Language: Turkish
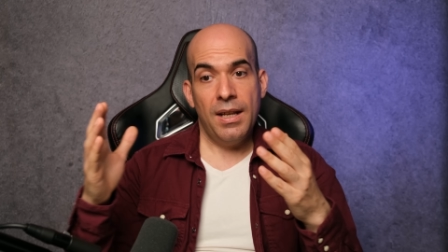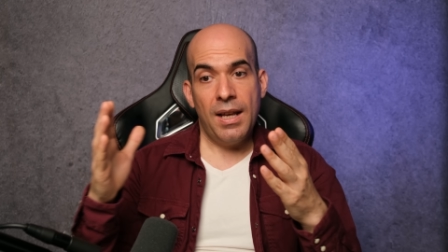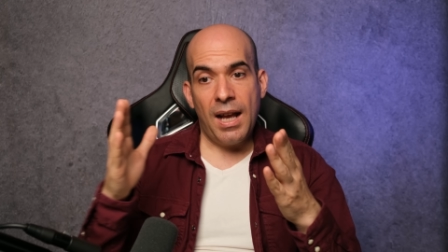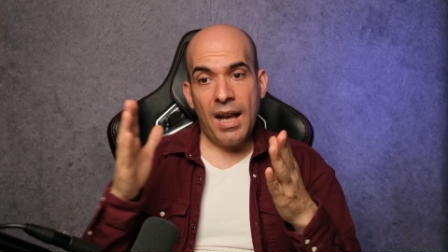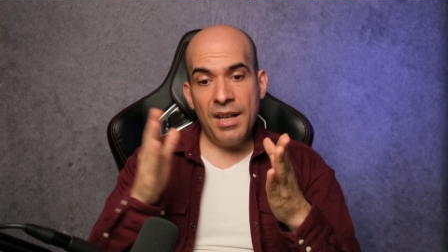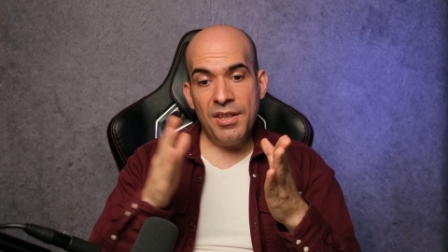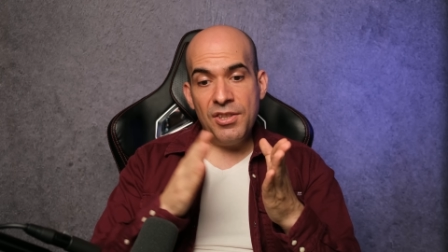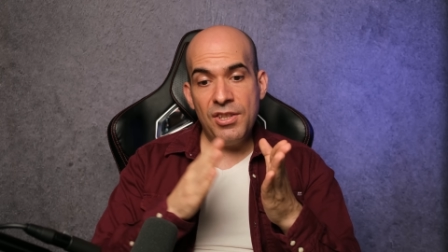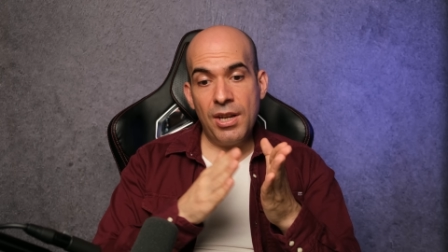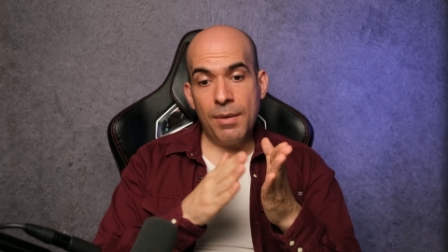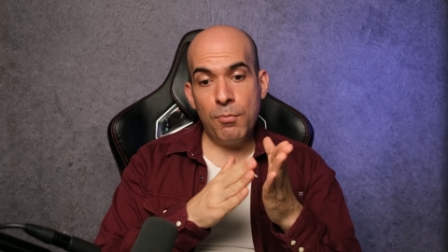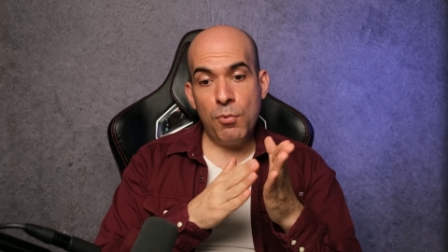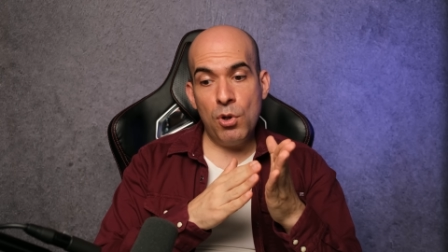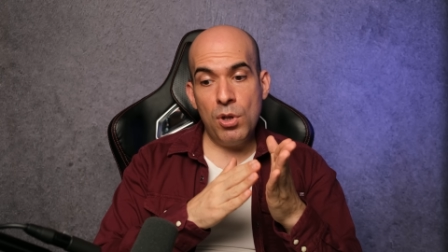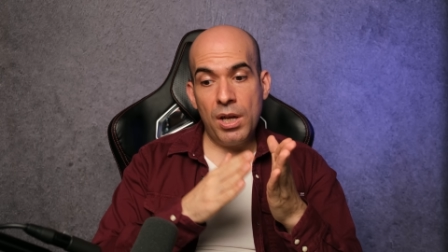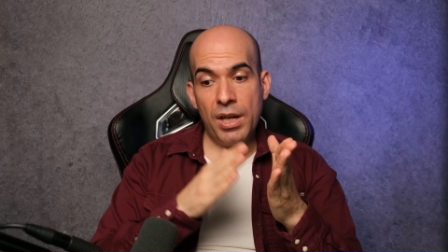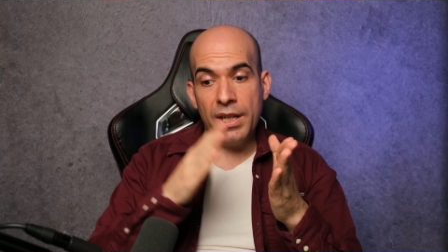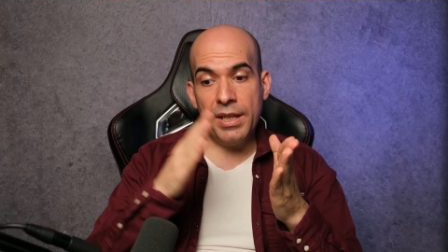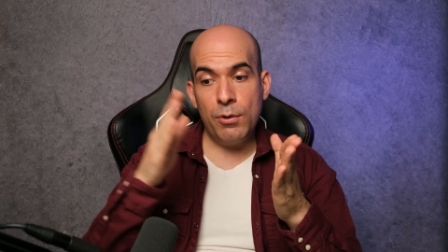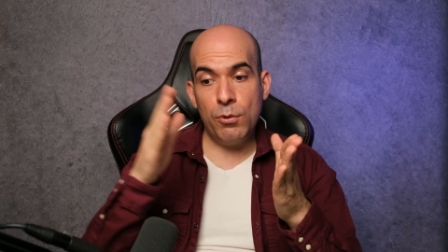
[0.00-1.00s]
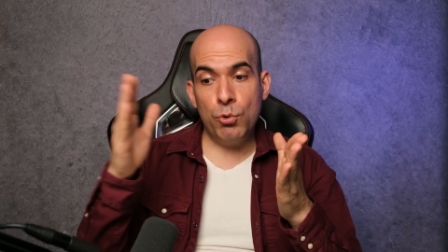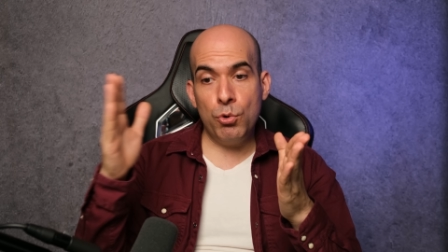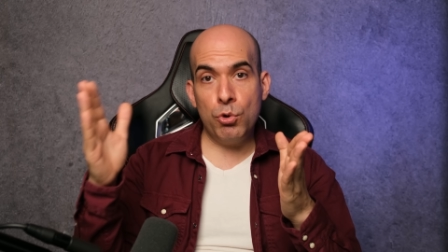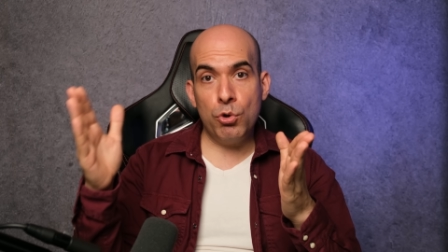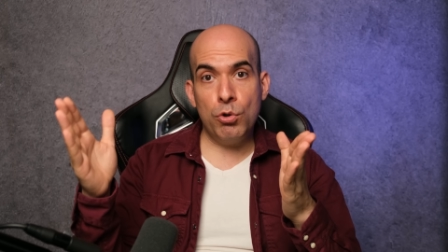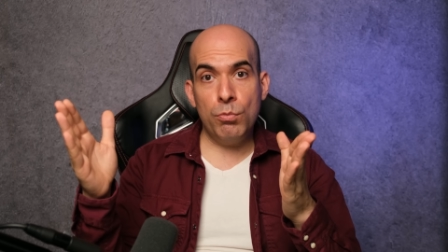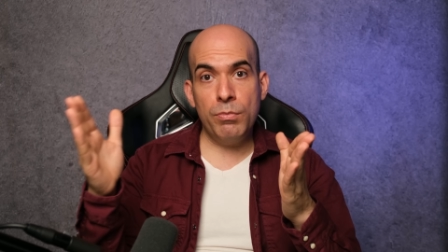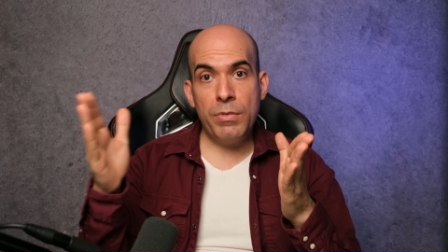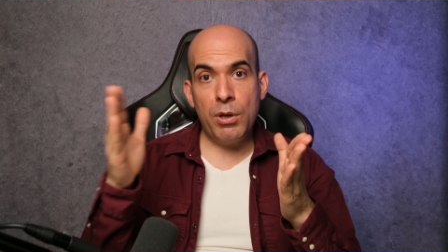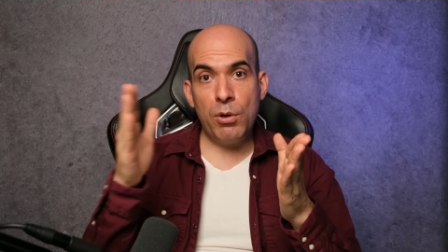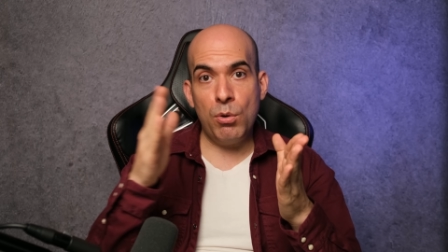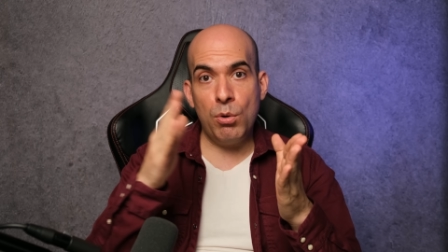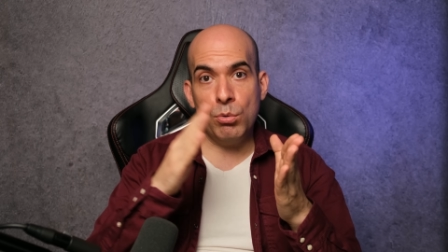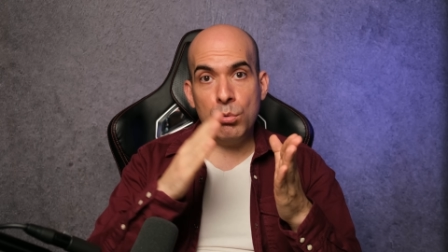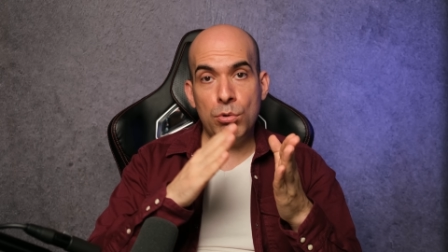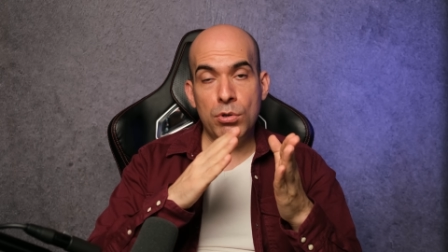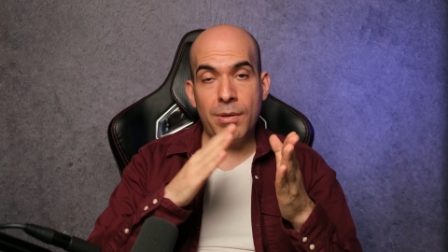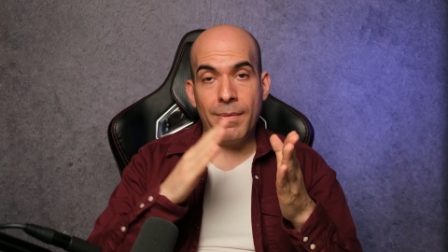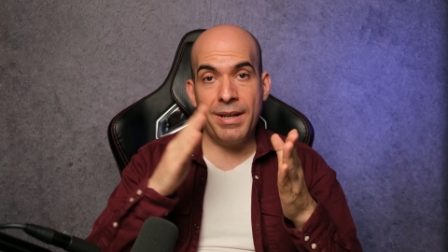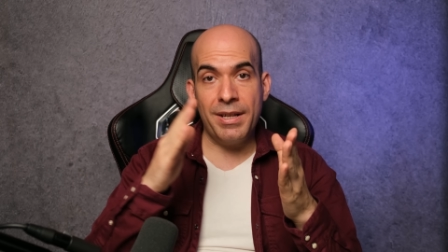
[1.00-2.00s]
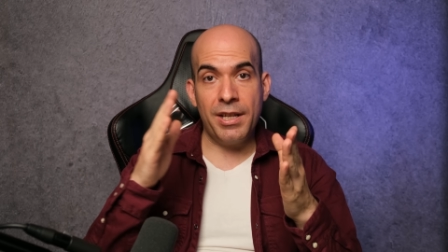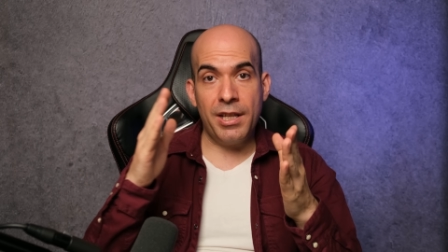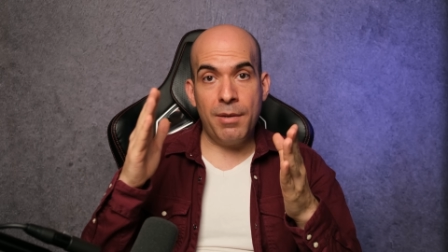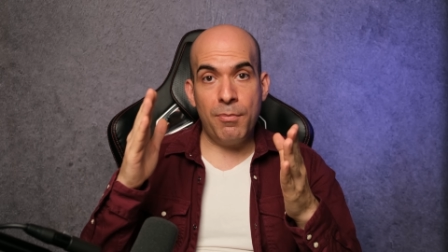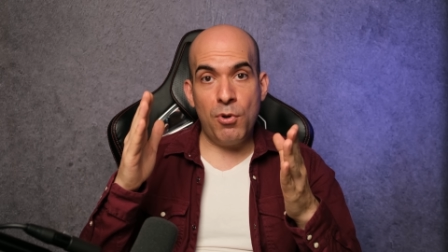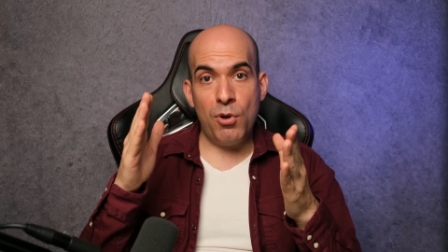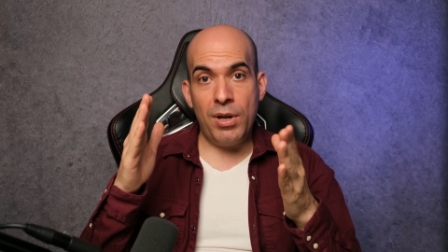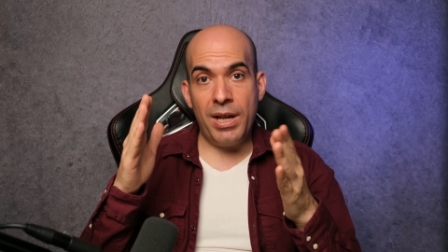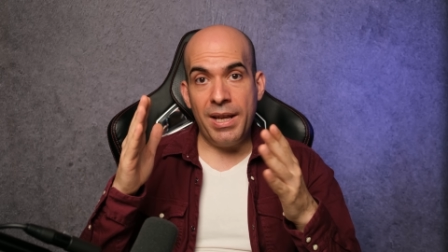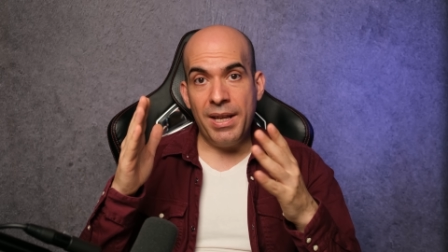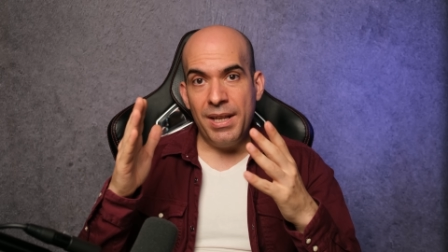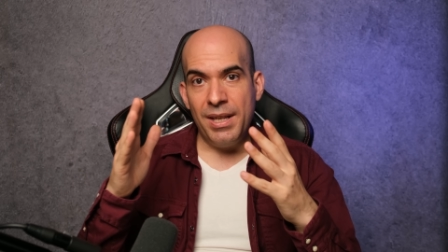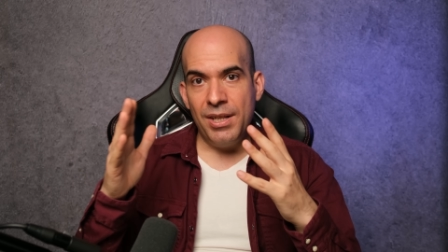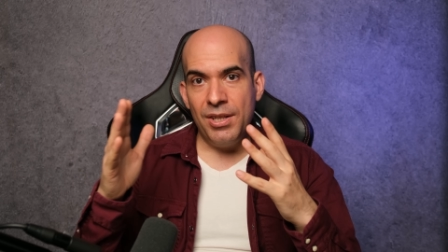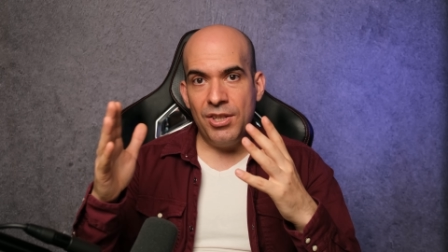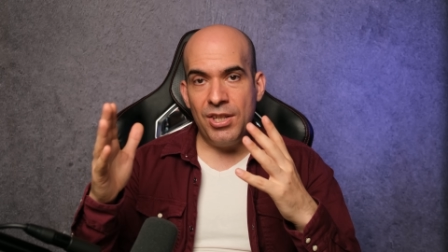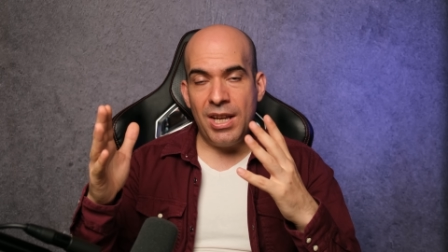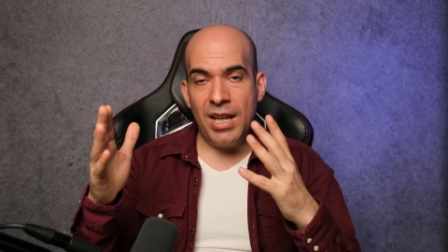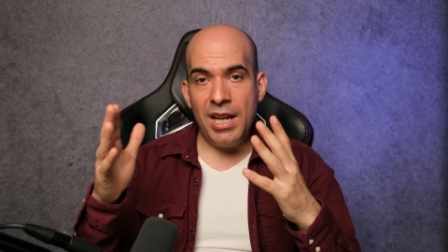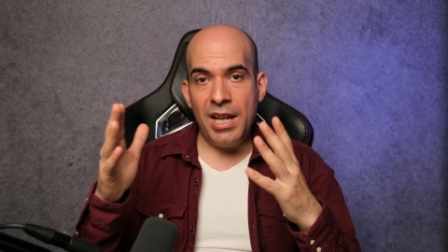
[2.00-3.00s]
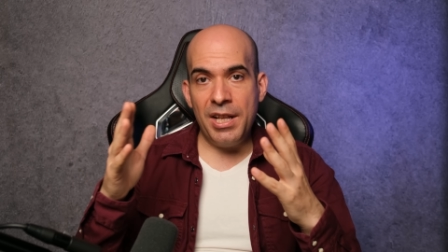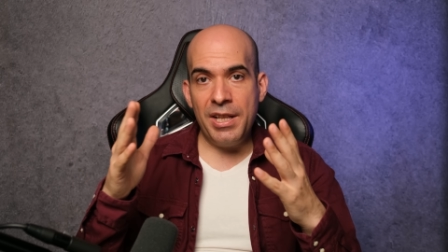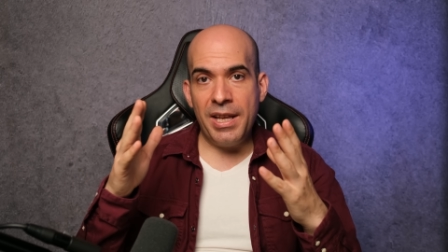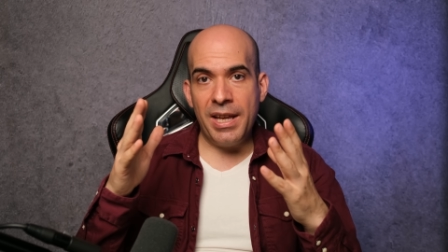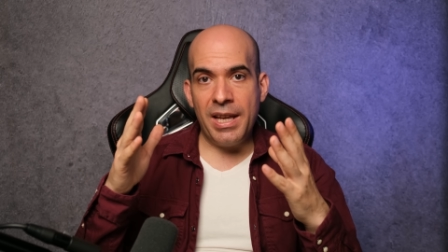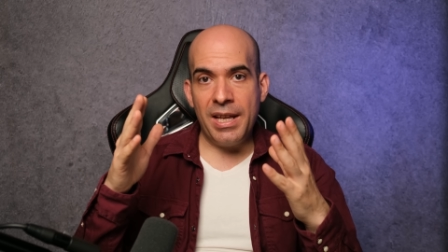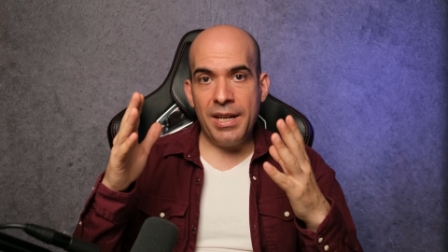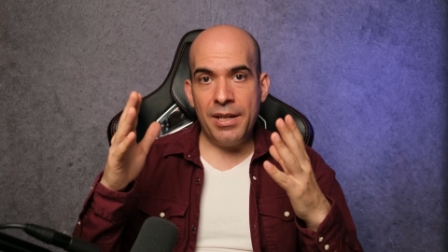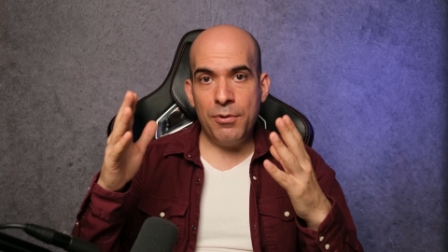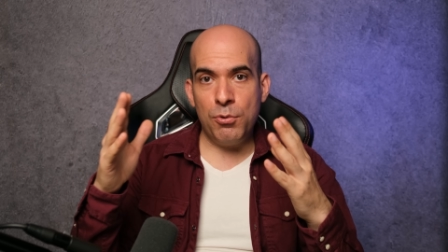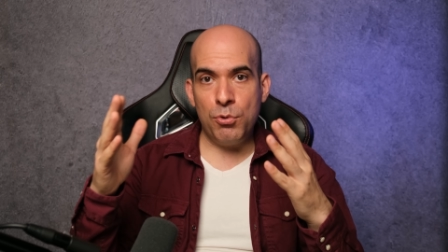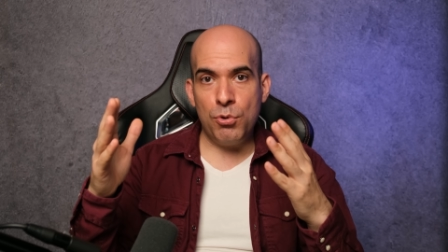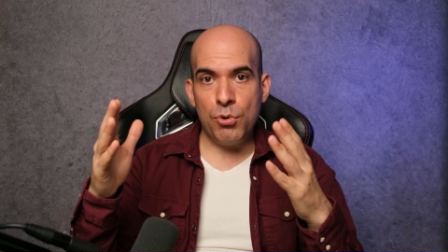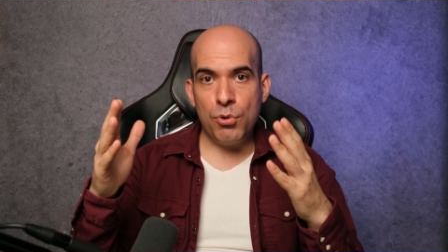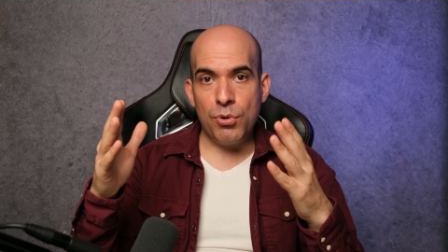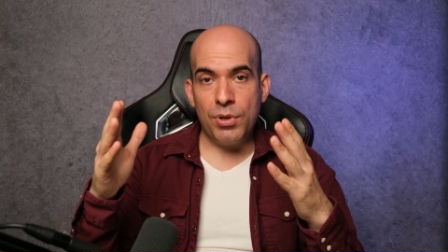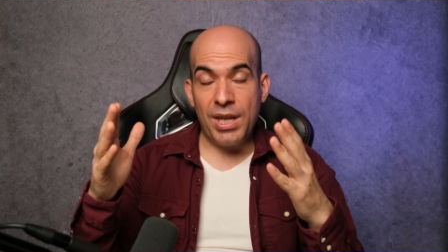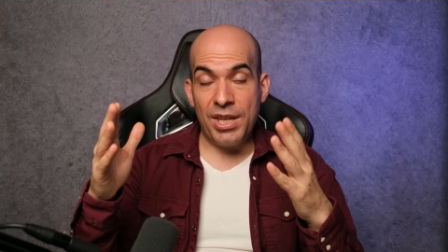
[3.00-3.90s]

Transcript: Ancak böyle arada uçurumlar olduğu zaman ya da böyle CL değeri düşük,